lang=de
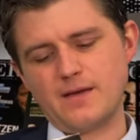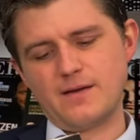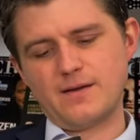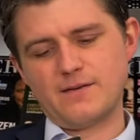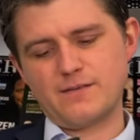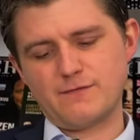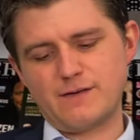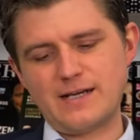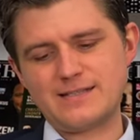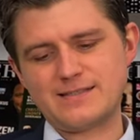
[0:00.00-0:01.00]

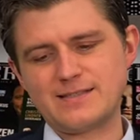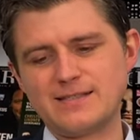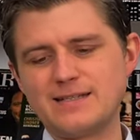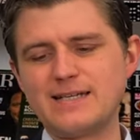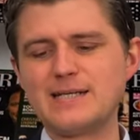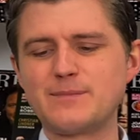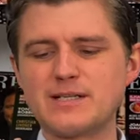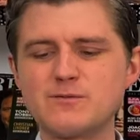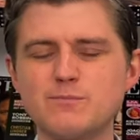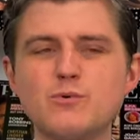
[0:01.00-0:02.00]
weil es in dem
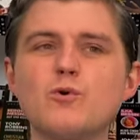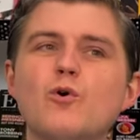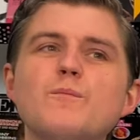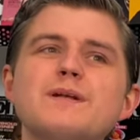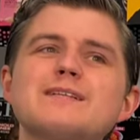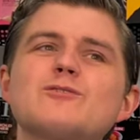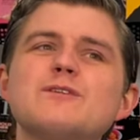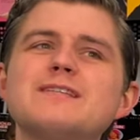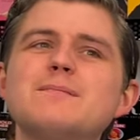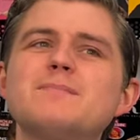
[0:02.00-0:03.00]
ganzen Buch um das
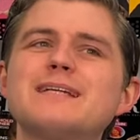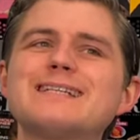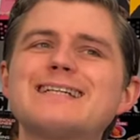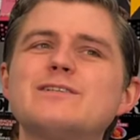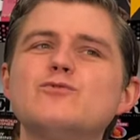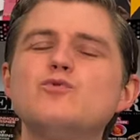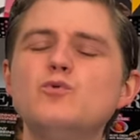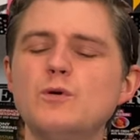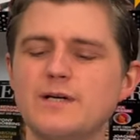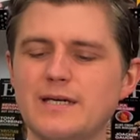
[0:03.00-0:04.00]
Konzept der dritten
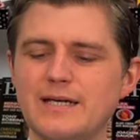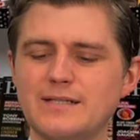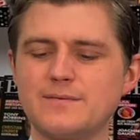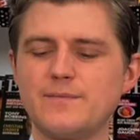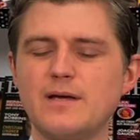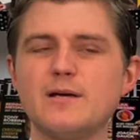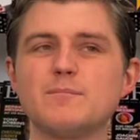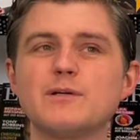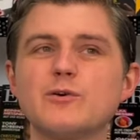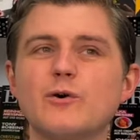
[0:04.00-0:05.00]
Tür geht
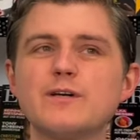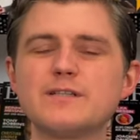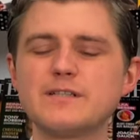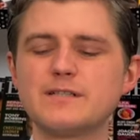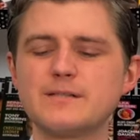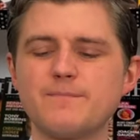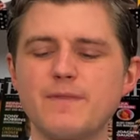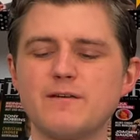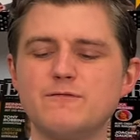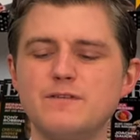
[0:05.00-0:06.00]
bedeutet,
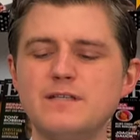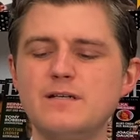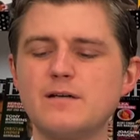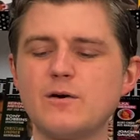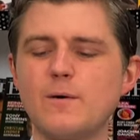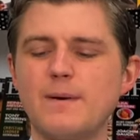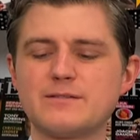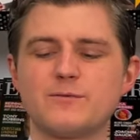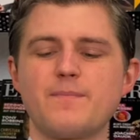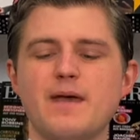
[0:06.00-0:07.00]
wie kommt,
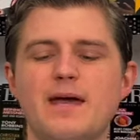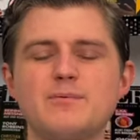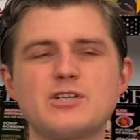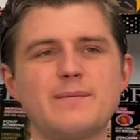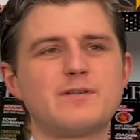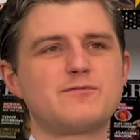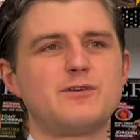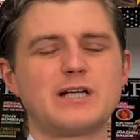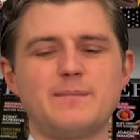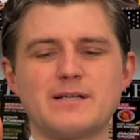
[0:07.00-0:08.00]
also er beschreibt das
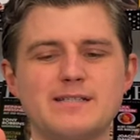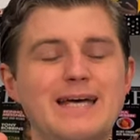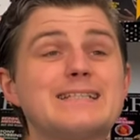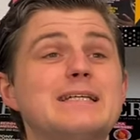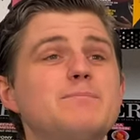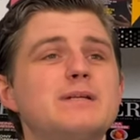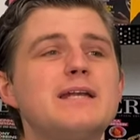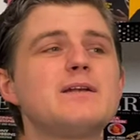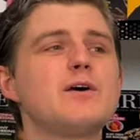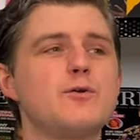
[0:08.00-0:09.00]
folgendermaßen. Es gibt
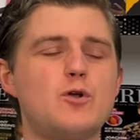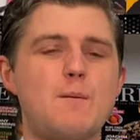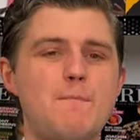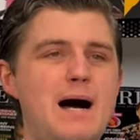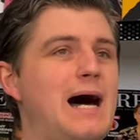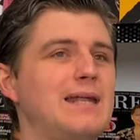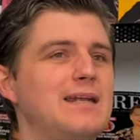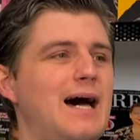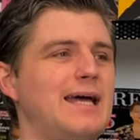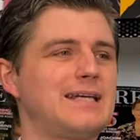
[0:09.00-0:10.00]
den
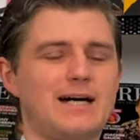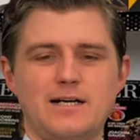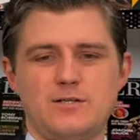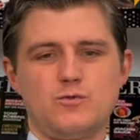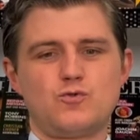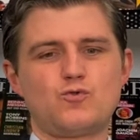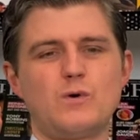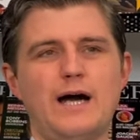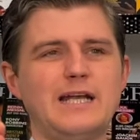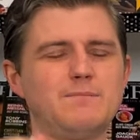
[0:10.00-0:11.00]
normalen Eingang zu
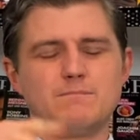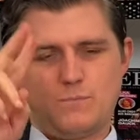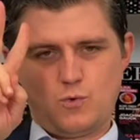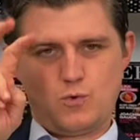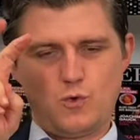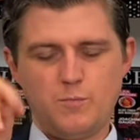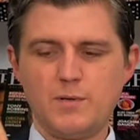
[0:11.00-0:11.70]
einem Club.